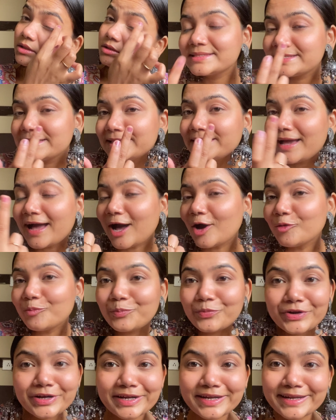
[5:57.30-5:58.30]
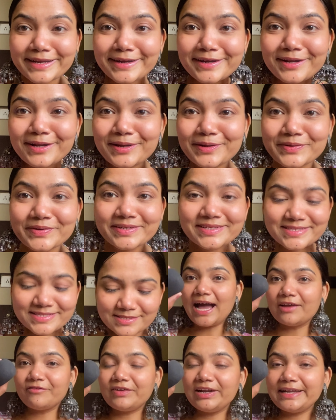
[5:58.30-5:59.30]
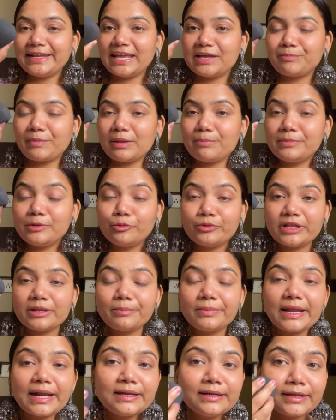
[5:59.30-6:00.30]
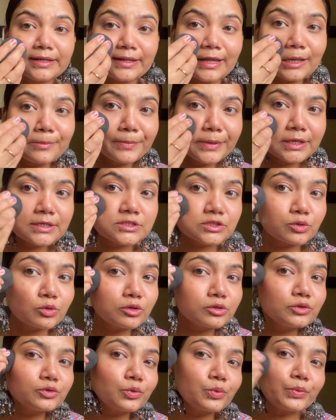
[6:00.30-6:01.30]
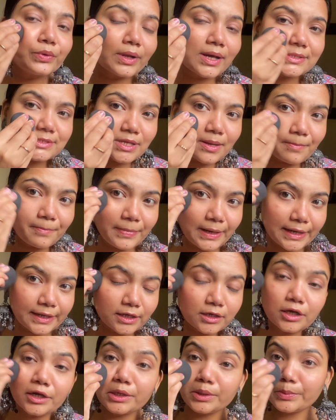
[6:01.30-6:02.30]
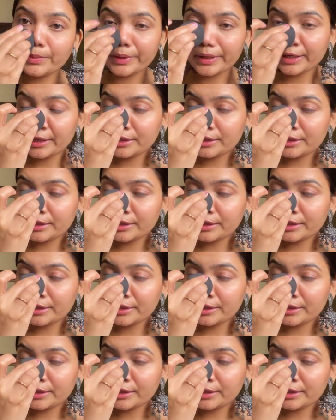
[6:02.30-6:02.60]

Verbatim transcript: See how pretty it looks. I will take my beauty blender and मैं इसको थोड़ा सा blend कर लूँगी